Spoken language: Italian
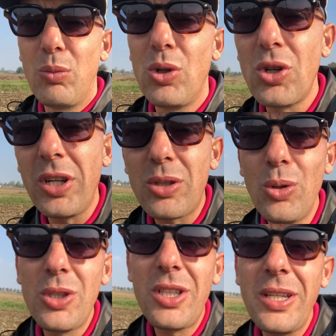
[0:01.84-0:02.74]
Buongiorno a
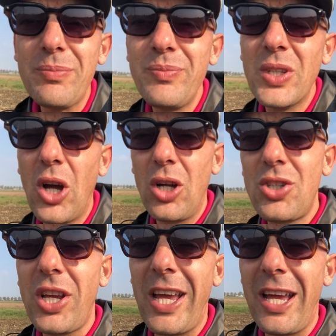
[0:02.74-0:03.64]
tutti,
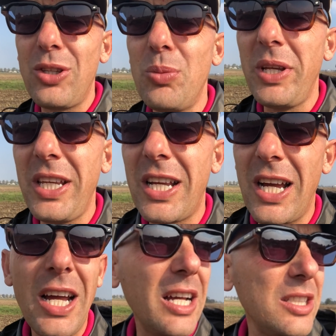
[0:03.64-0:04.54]
oggi è
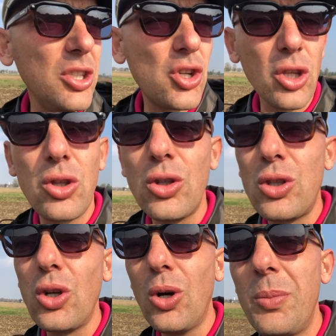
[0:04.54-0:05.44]
domenica 18
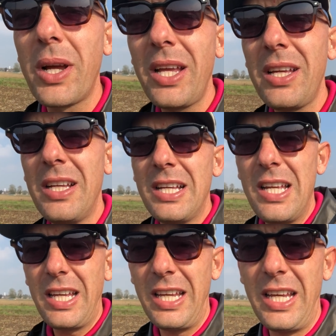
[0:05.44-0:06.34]
ottobre
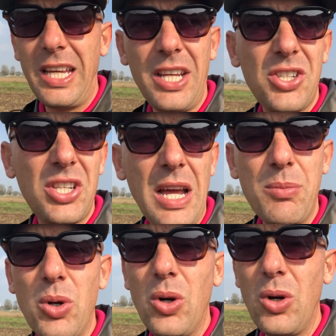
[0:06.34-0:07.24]
e
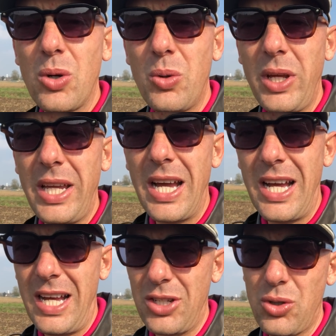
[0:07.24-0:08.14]
qui
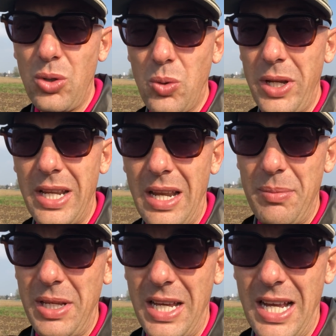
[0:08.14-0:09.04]
a, sono qui nella
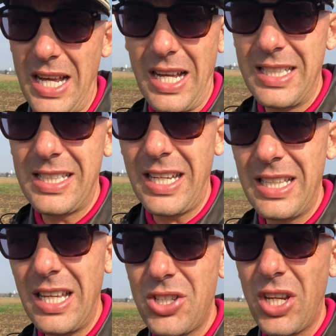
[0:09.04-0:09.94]
mia
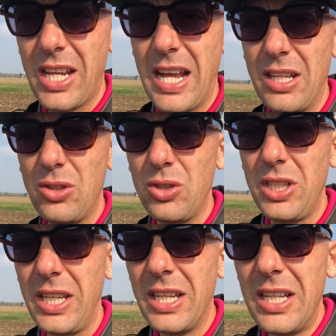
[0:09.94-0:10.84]
azienda cercando
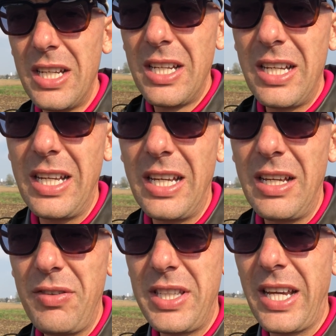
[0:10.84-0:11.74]
di
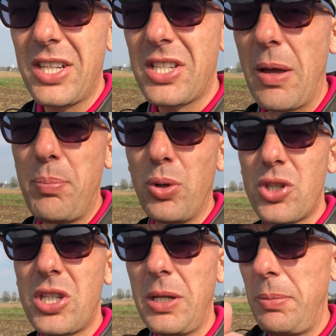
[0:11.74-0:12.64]
eh, vedere se è
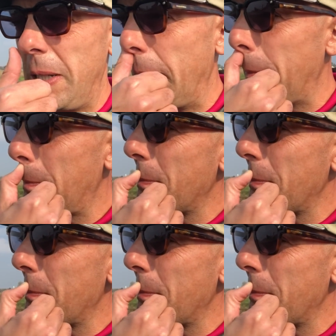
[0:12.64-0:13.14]
possibile